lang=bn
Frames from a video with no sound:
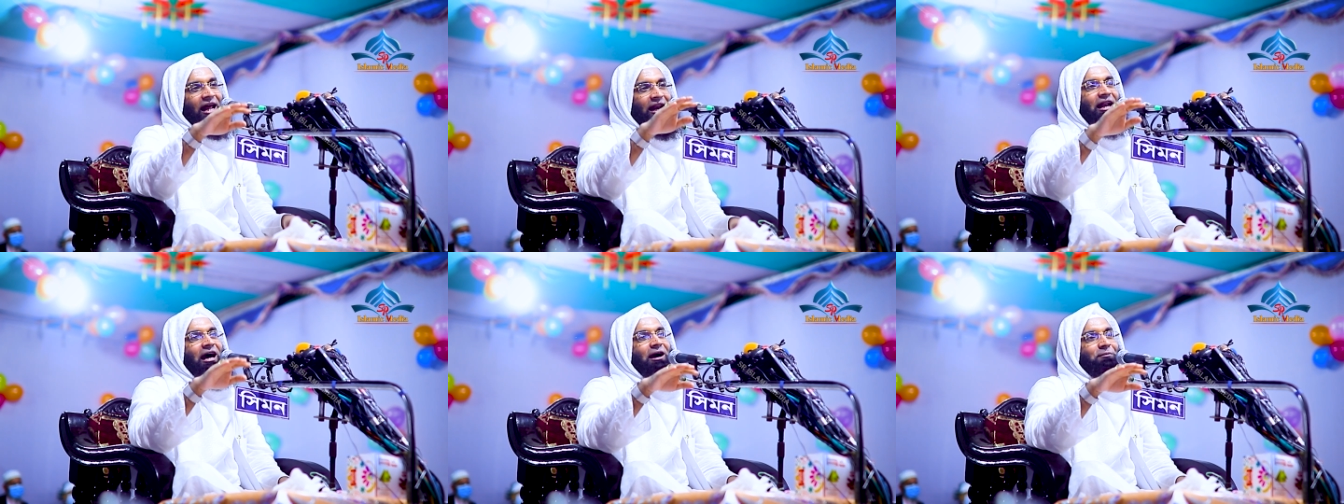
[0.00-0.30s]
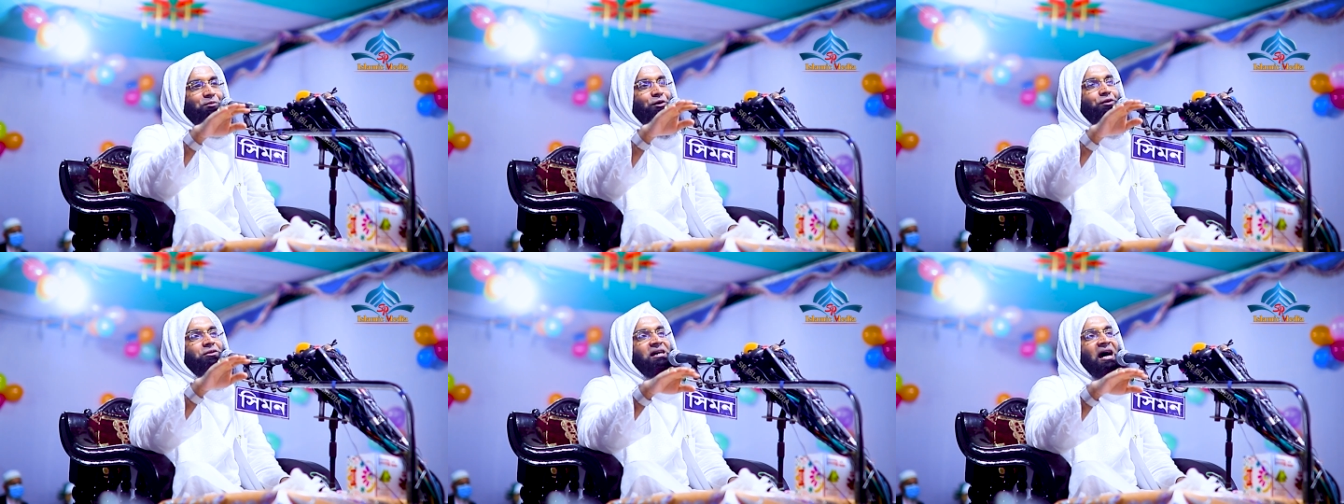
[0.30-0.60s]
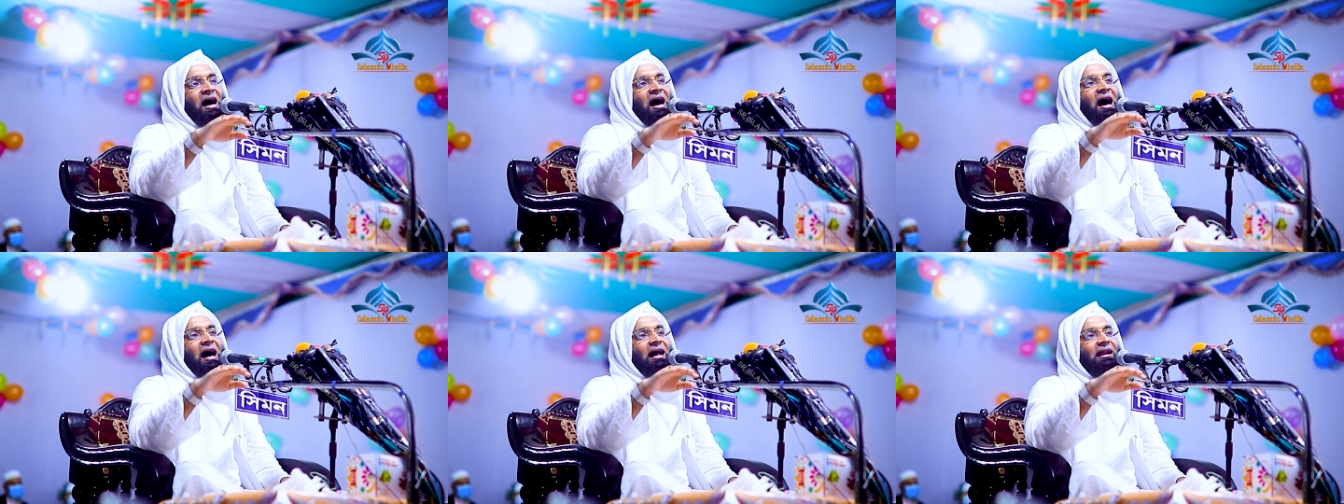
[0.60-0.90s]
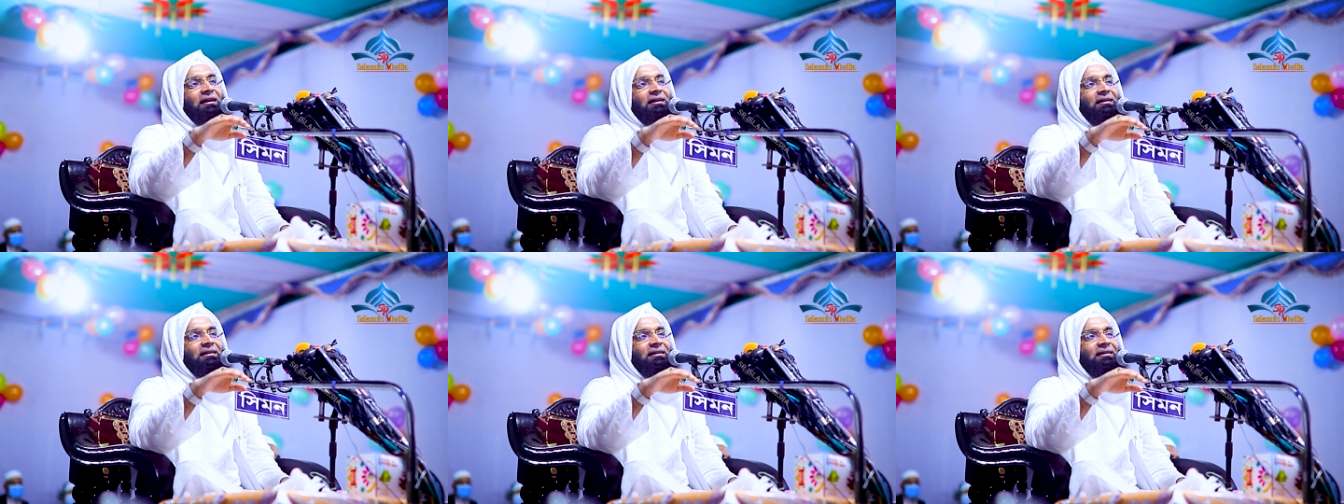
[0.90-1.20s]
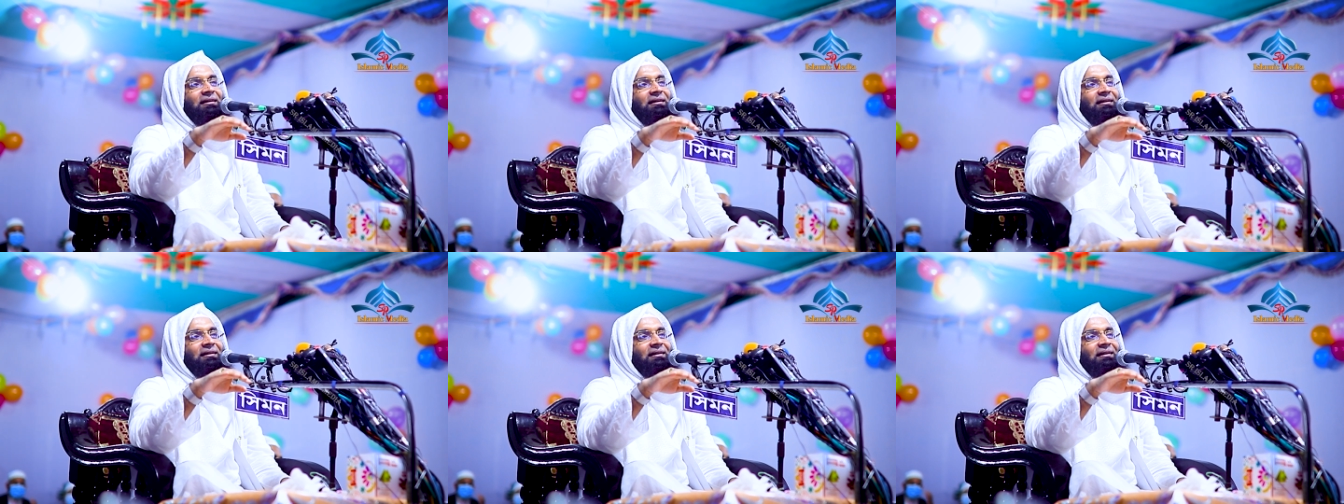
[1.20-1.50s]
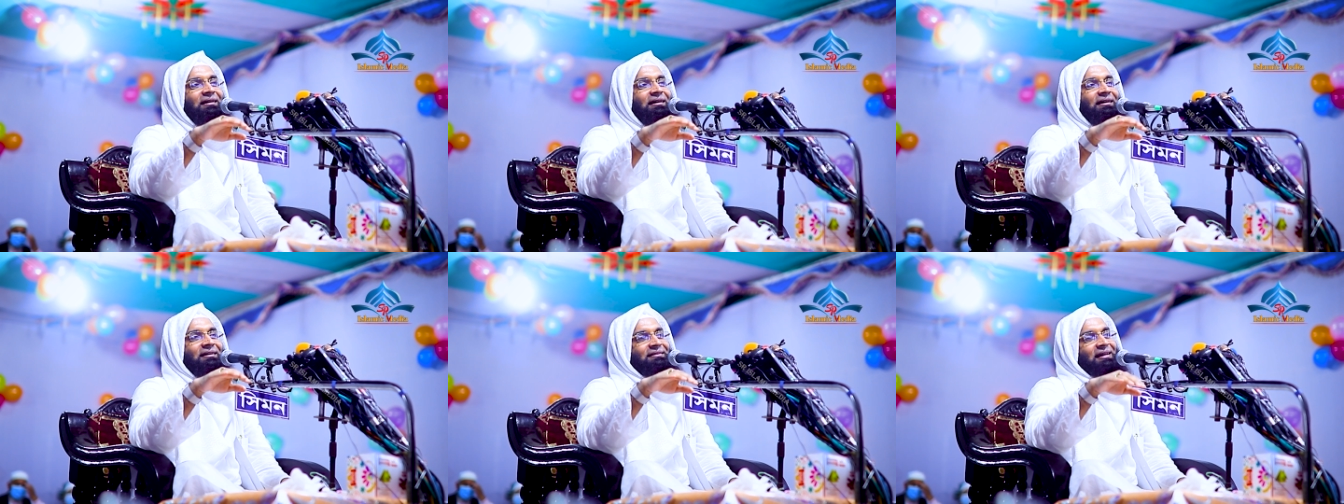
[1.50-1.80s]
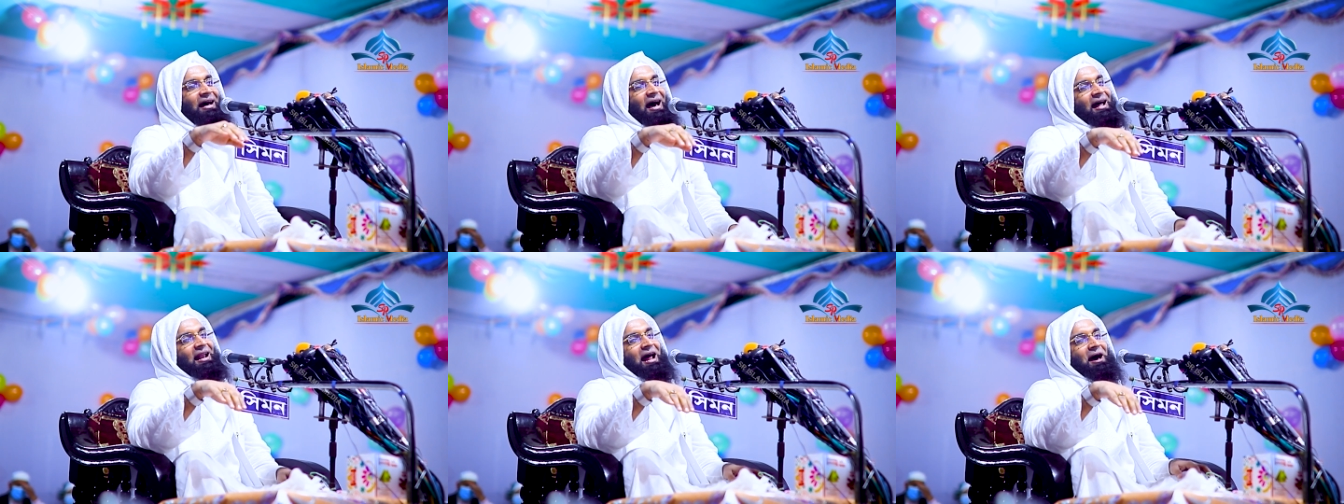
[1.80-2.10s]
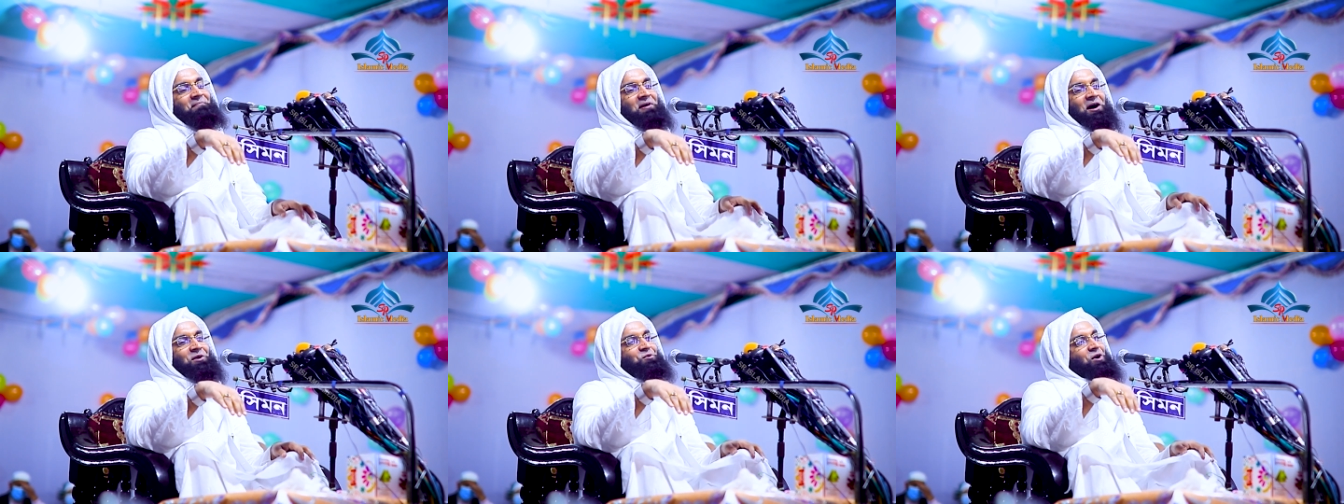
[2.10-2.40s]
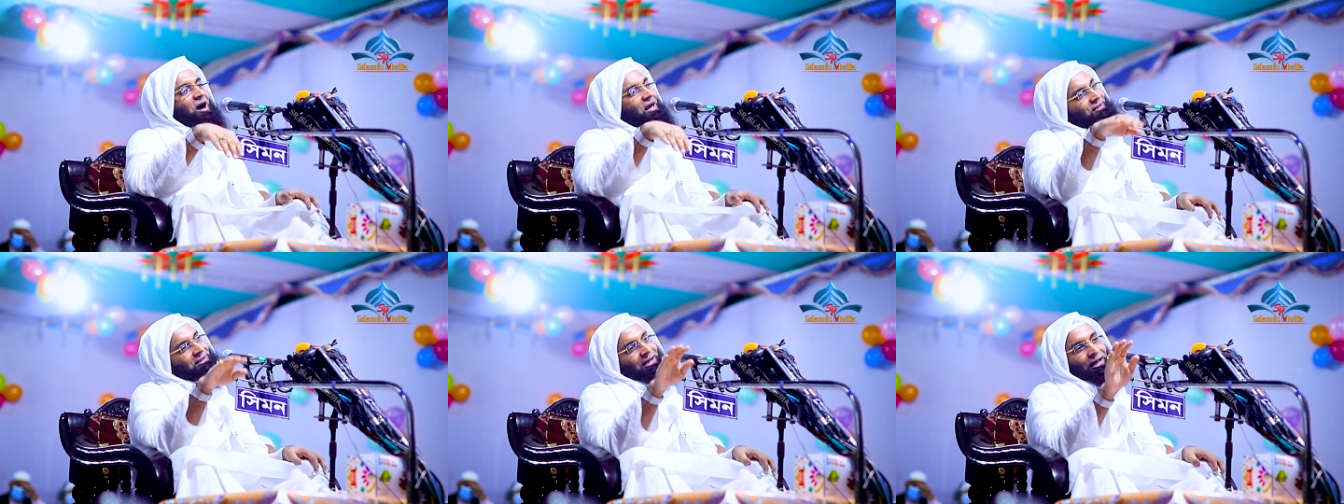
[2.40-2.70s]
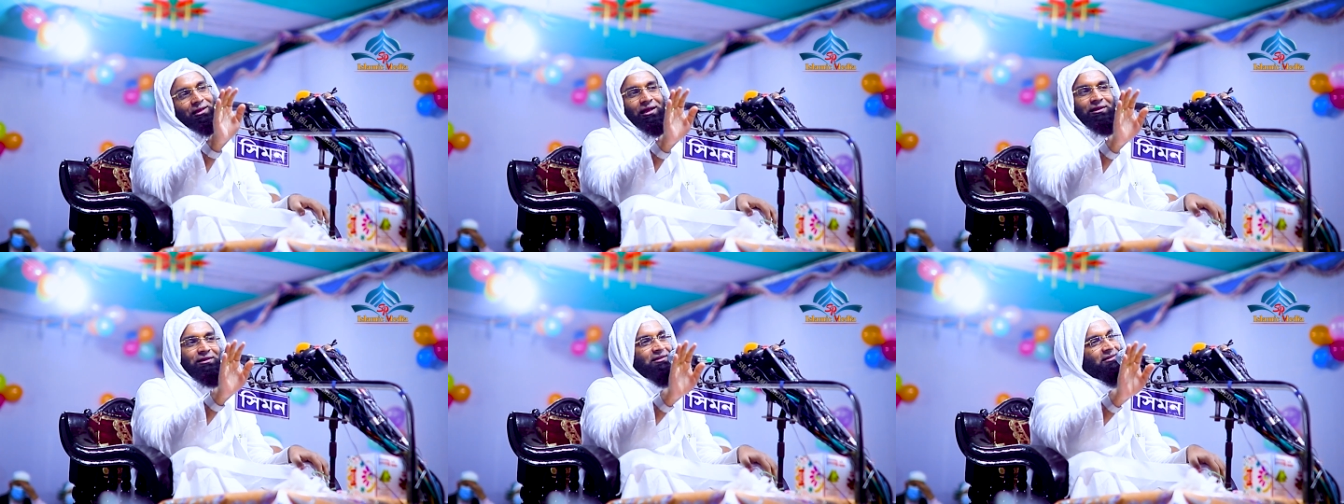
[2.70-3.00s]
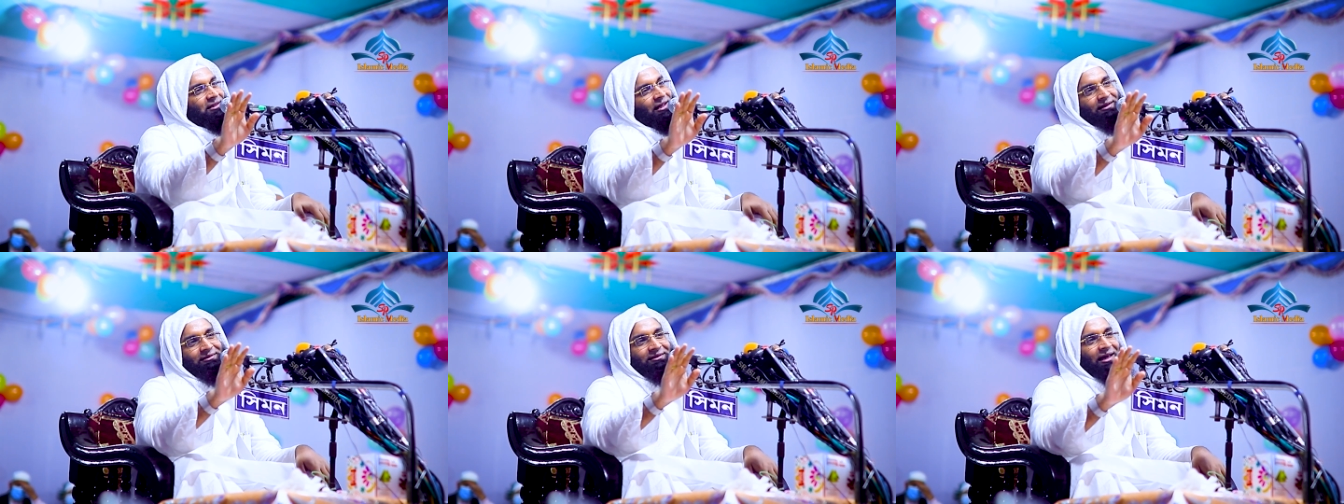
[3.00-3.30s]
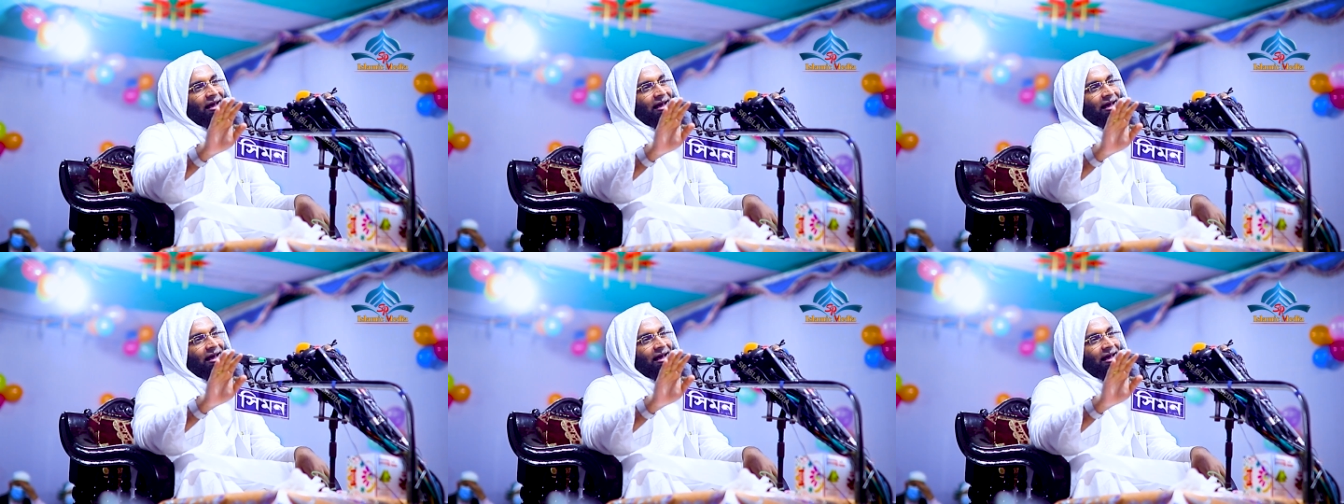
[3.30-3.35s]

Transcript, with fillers: তেল লাগবো স্যার স্যার আমার ওয়াশটা যাতে ঠিক